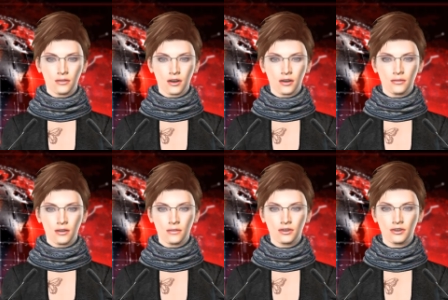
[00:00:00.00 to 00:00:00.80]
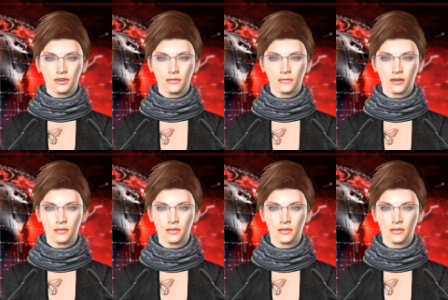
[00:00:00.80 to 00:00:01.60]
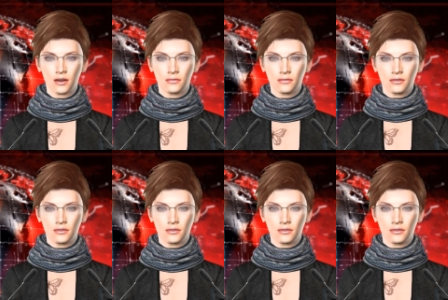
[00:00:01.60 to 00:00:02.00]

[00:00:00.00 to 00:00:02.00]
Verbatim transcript: Amerika Birleşik Devletleri,